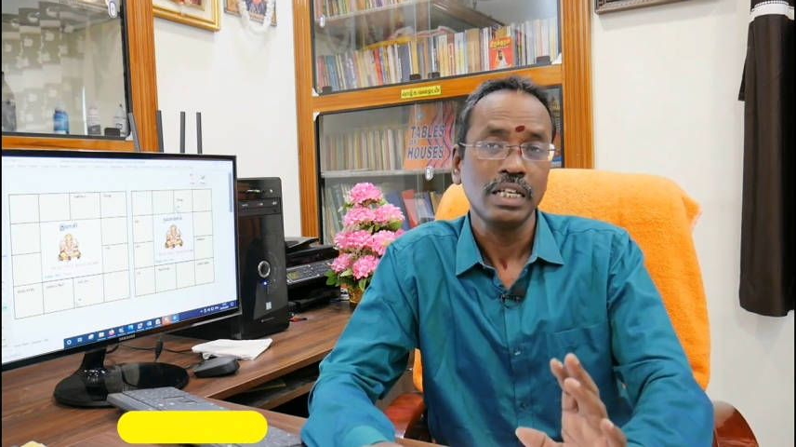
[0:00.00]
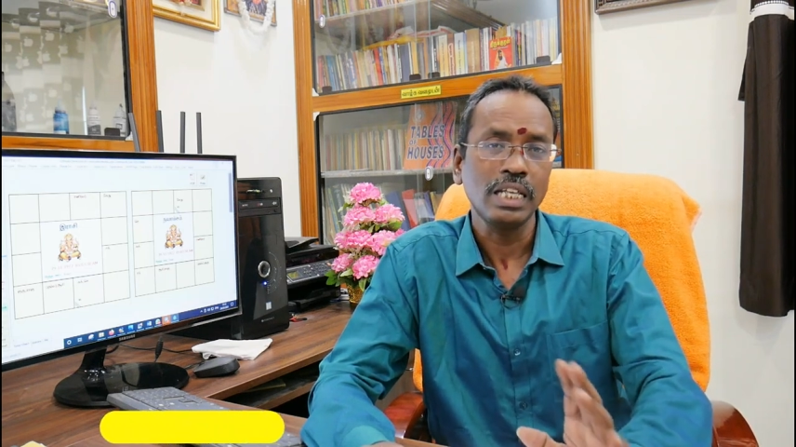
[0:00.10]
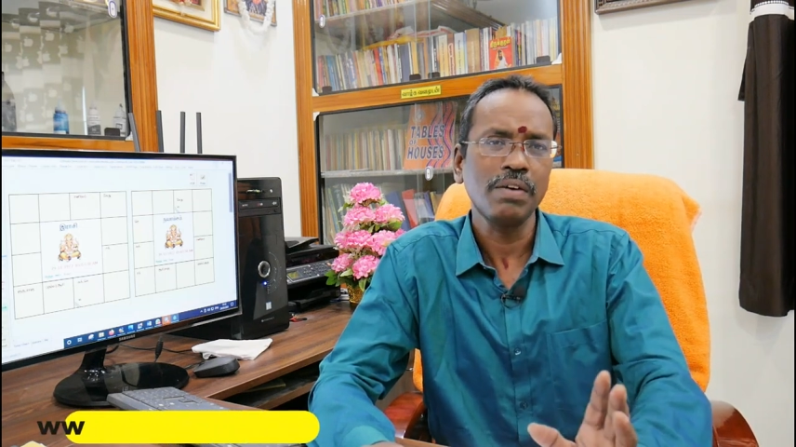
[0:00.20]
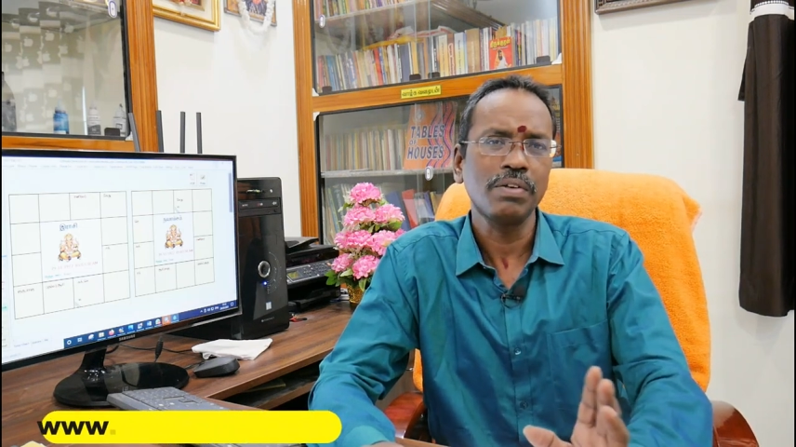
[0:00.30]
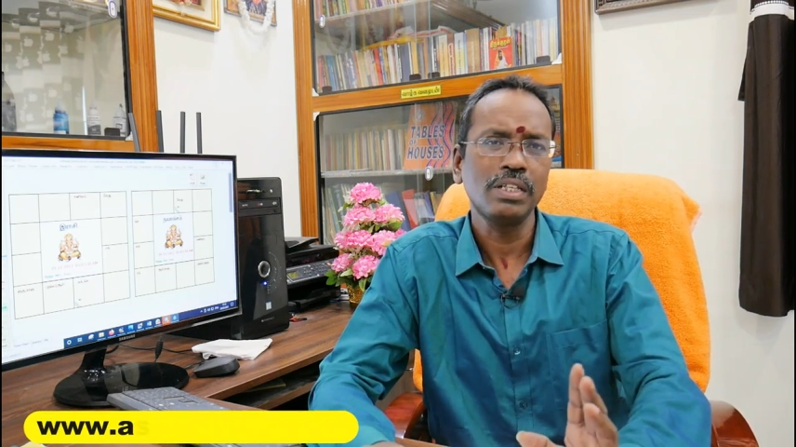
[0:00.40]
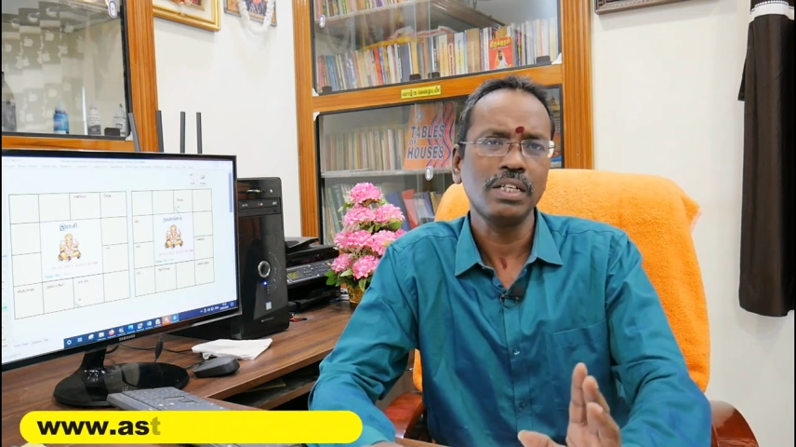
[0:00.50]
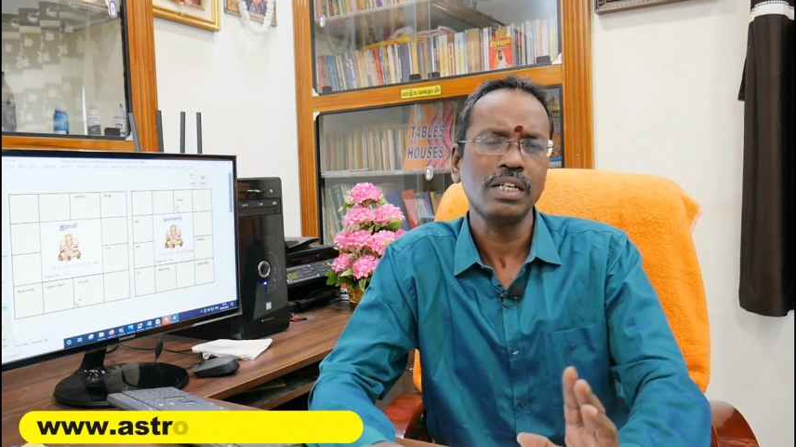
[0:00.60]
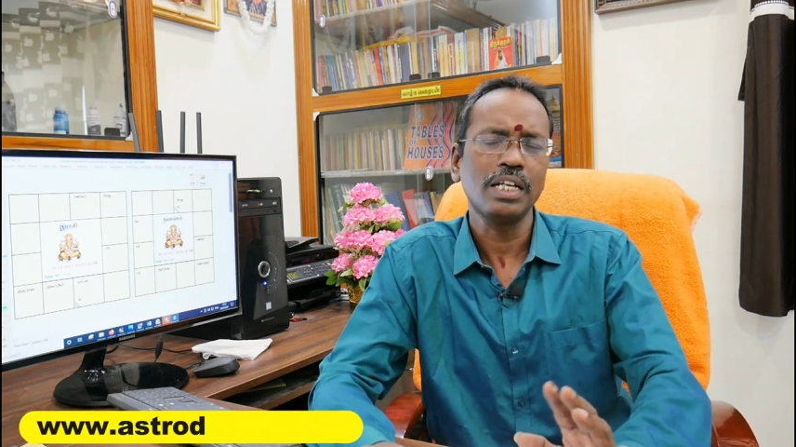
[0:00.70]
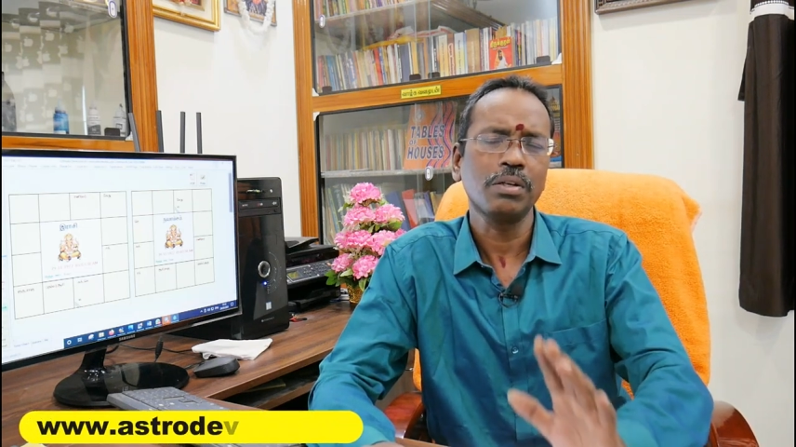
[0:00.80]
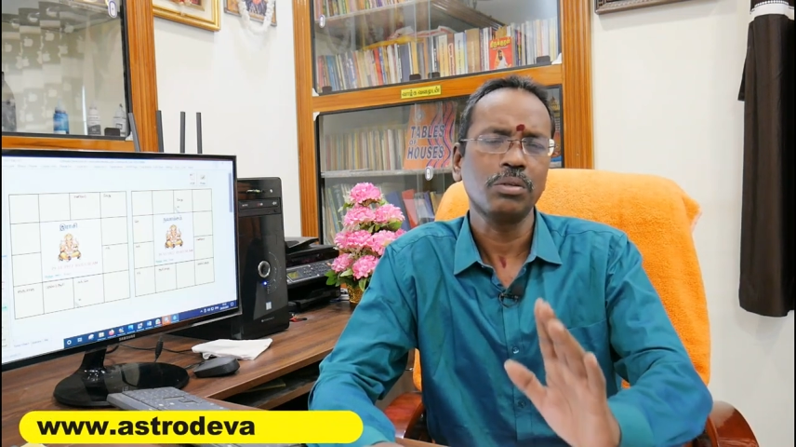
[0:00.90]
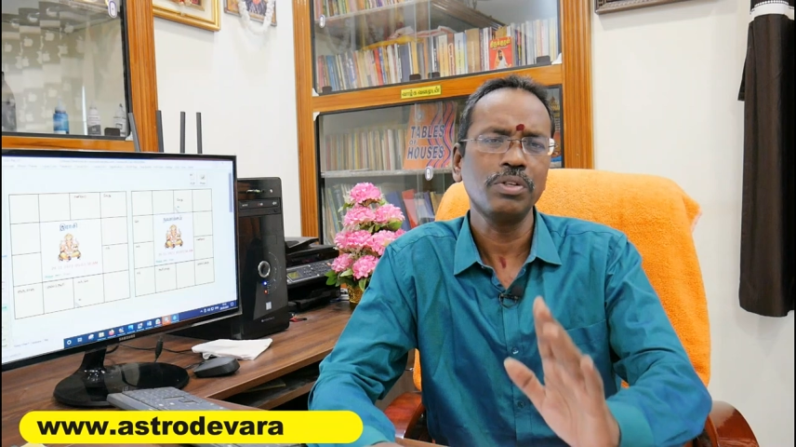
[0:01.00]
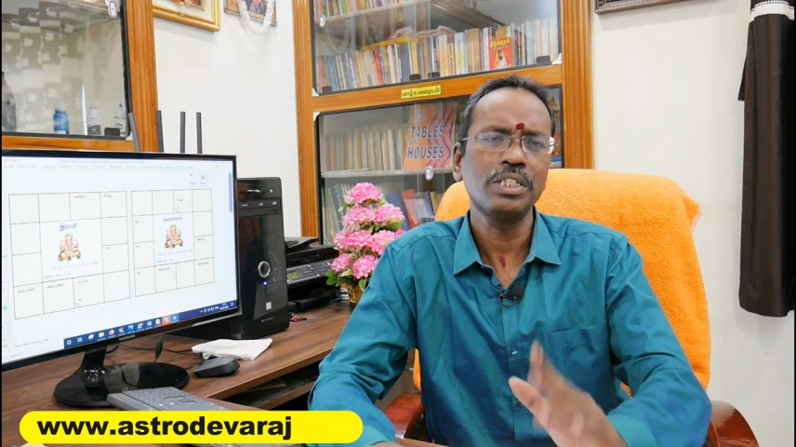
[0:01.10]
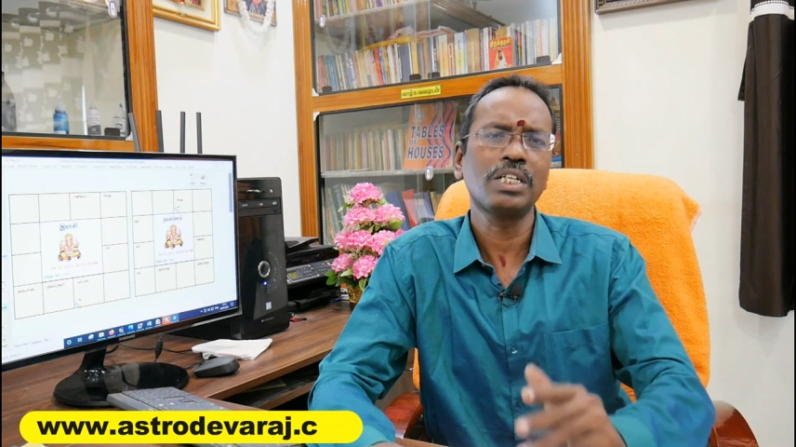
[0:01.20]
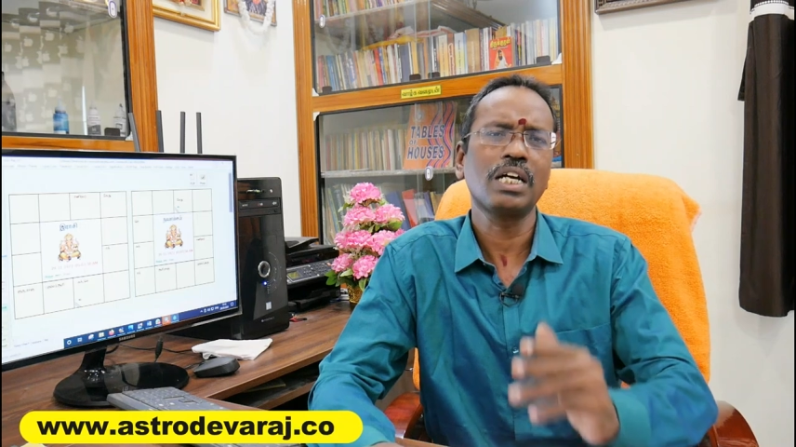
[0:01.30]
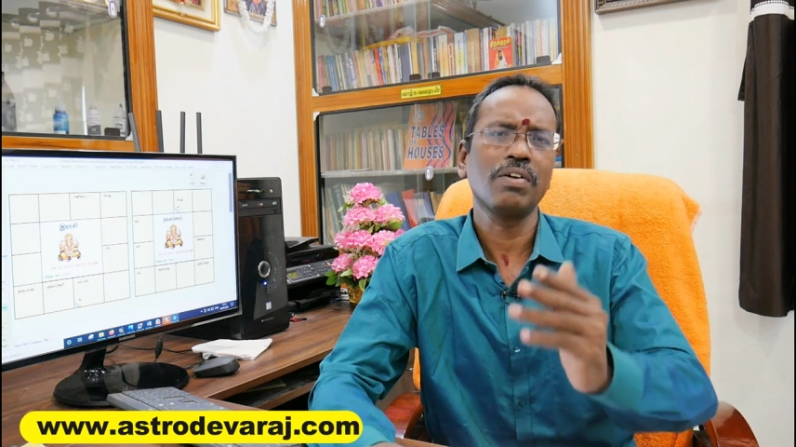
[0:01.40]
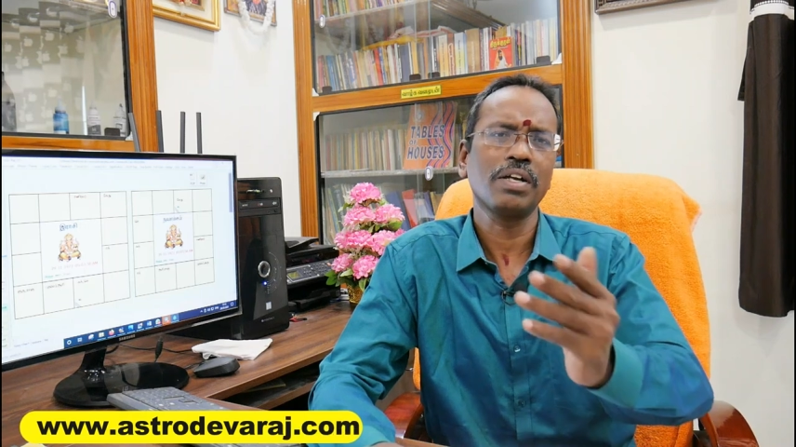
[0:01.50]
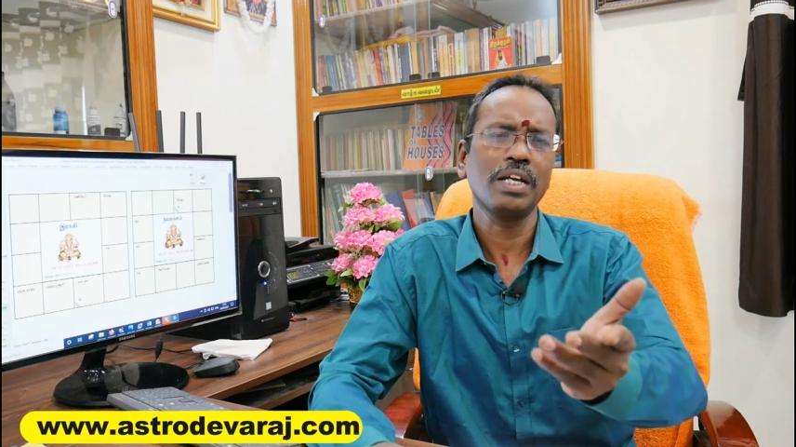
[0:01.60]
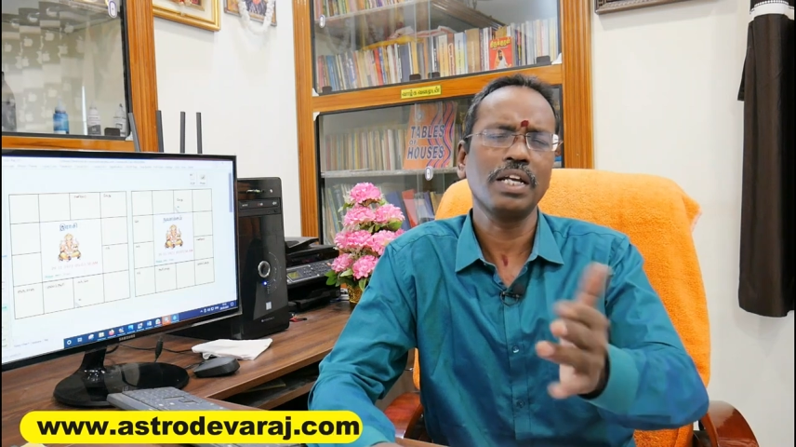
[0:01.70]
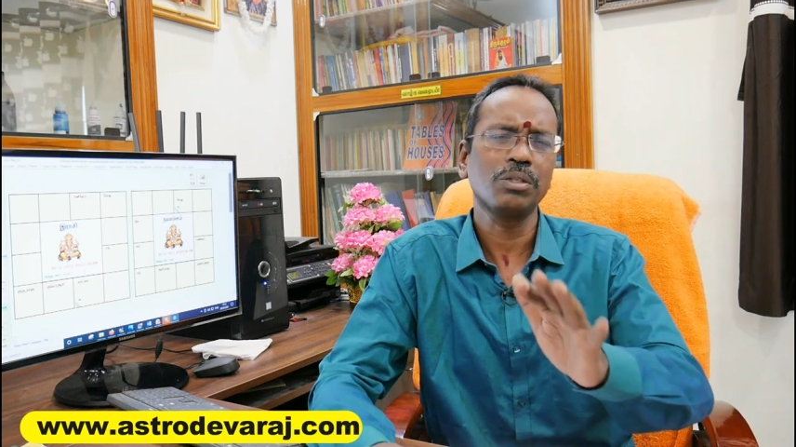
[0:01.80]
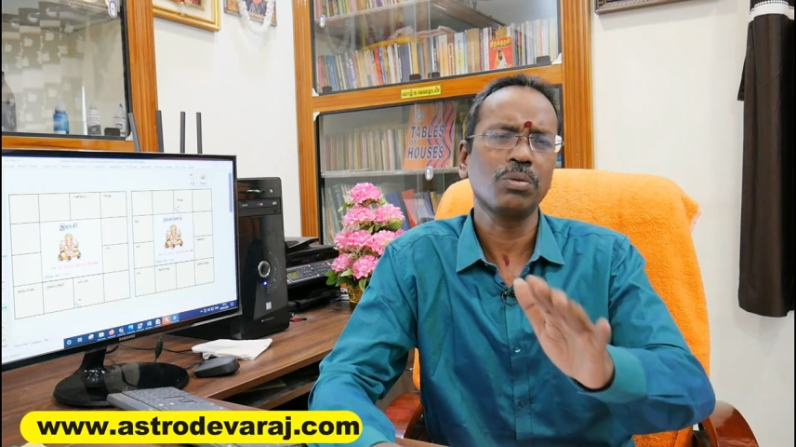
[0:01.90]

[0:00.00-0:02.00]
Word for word: இதே வந்து நீங்கள் ஸ்வீட் ஸ்டால் வைக்கிறீங்கன்னா